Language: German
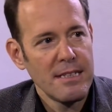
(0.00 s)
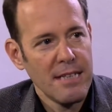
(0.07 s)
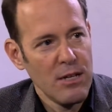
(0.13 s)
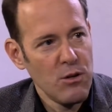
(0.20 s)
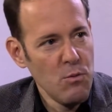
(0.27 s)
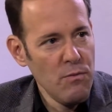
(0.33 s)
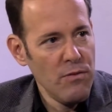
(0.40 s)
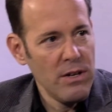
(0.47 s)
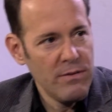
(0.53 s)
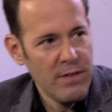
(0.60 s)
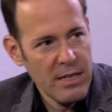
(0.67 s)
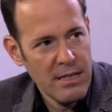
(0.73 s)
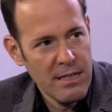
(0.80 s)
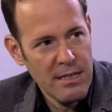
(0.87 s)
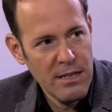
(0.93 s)
dein Umfeld
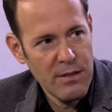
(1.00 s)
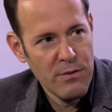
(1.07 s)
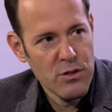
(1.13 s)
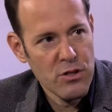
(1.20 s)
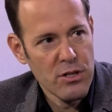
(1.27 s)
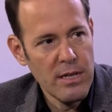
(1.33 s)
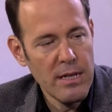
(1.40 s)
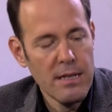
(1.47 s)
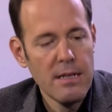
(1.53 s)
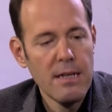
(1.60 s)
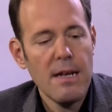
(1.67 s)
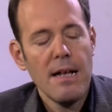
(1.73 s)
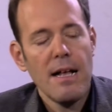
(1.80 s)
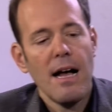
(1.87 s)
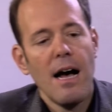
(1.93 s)
wird dich nicht verstehen,
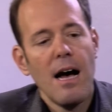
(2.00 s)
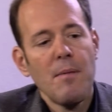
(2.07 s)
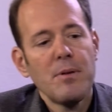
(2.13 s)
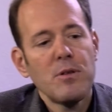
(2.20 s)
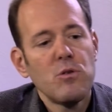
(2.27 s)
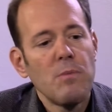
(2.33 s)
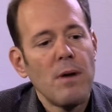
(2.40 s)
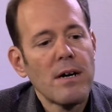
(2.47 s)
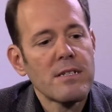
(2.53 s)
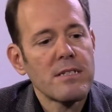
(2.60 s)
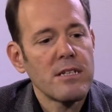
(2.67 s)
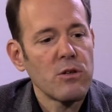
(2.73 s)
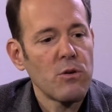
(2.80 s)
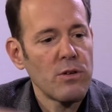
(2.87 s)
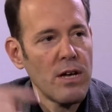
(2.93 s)
aber du
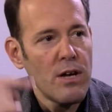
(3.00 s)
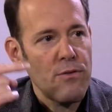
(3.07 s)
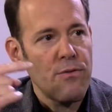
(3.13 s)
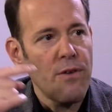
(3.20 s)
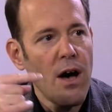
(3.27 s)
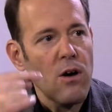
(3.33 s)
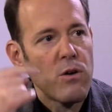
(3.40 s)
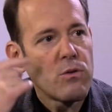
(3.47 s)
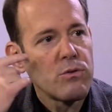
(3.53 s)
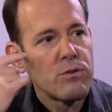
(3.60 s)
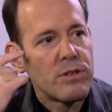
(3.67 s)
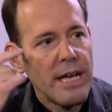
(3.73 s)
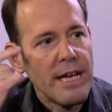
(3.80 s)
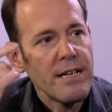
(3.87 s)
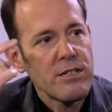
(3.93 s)
machst eine neue Erfahrung
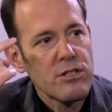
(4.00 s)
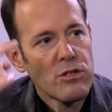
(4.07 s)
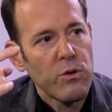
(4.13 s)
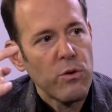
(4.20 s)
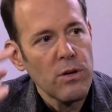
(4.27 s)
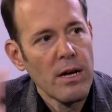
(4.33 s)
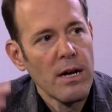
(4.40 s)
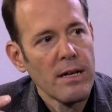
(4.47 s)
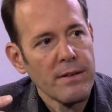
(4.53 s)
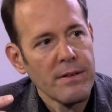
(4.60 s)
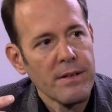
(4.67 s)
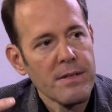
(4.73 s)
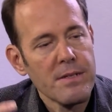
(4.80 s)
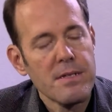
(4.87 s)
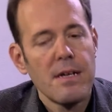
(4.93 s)
und denkst neu
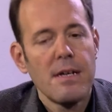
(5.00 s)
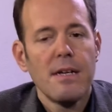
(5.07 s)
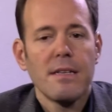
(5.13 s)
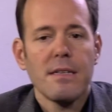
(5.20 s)
anders.